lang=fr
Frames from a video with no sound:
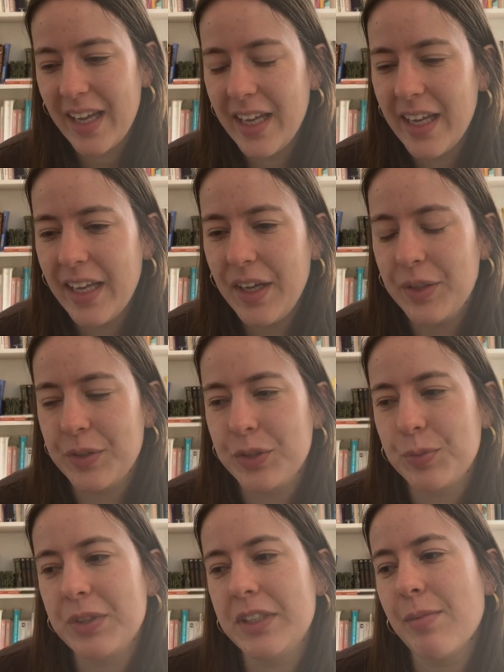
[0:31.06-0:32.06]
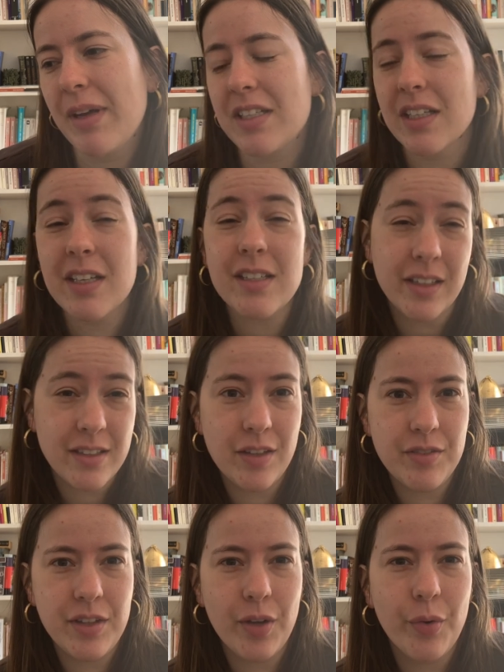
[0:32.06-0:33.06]
Et euh, je me disais, bah tiens, cette idée
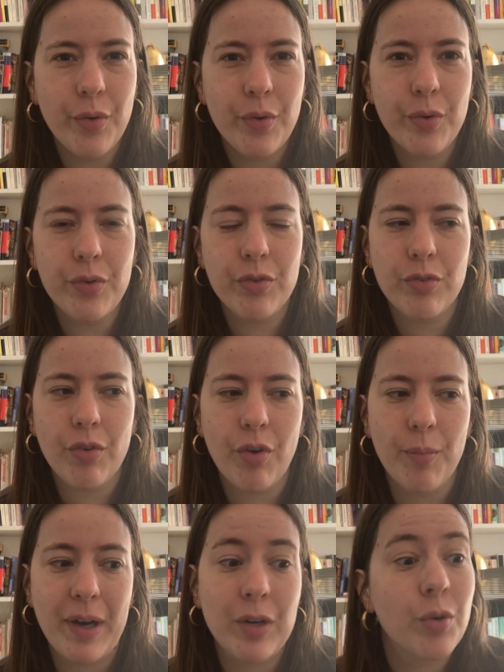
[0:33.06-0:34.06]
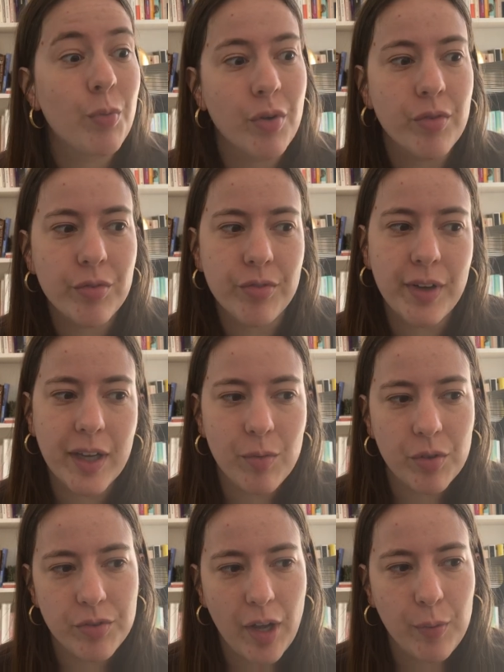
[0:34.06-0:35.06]
de vidéo sur bah, comment
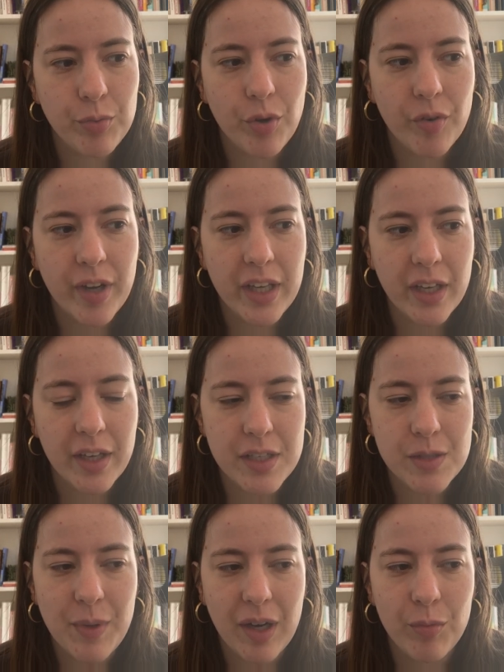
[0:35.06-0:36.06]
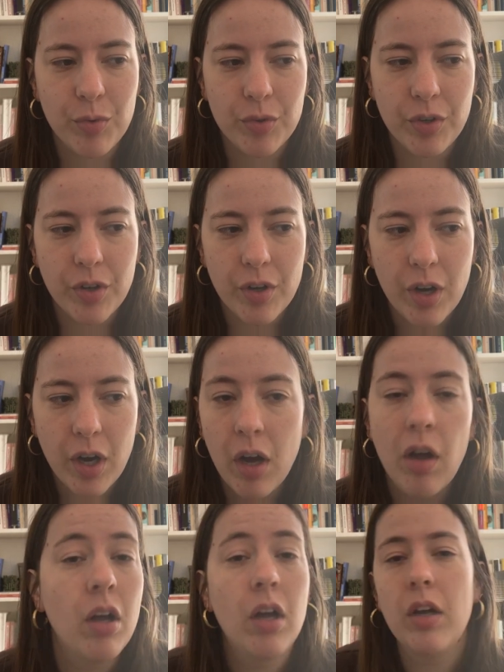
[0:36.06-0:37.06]
vraiment faire pour envoyer un SP un blogueur,
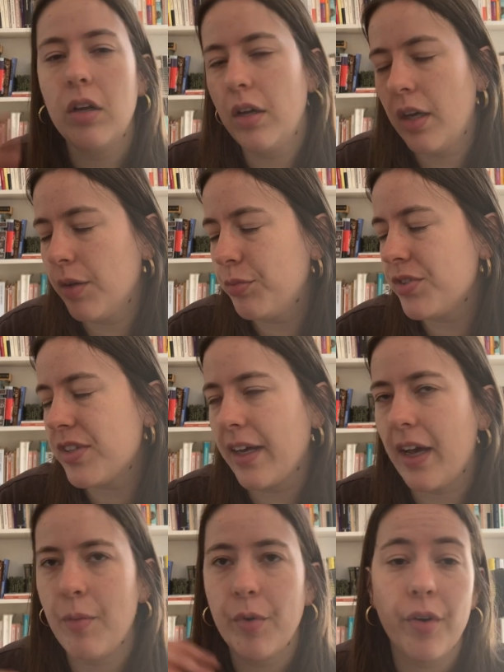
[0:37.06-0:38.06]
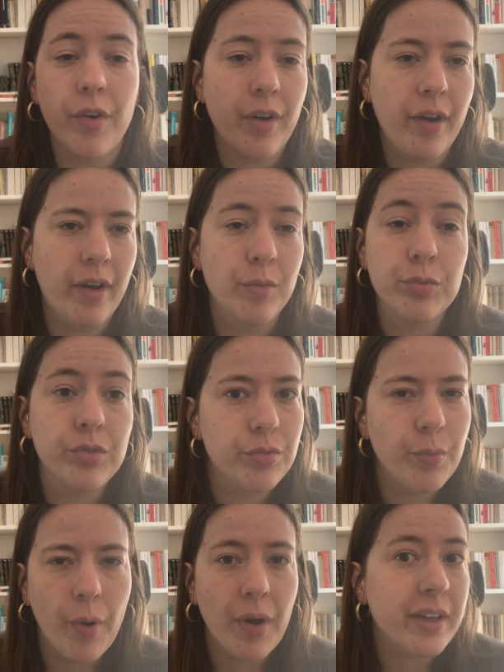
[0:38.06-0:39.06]
un bookstagrammeur, un
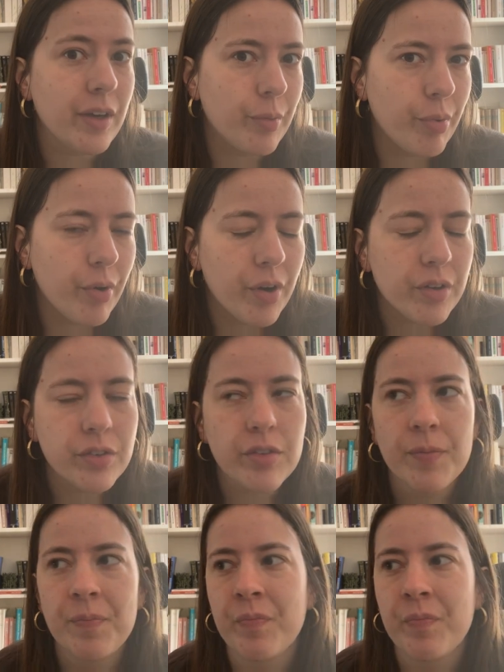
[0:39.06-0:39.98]
booktuber, qui importe,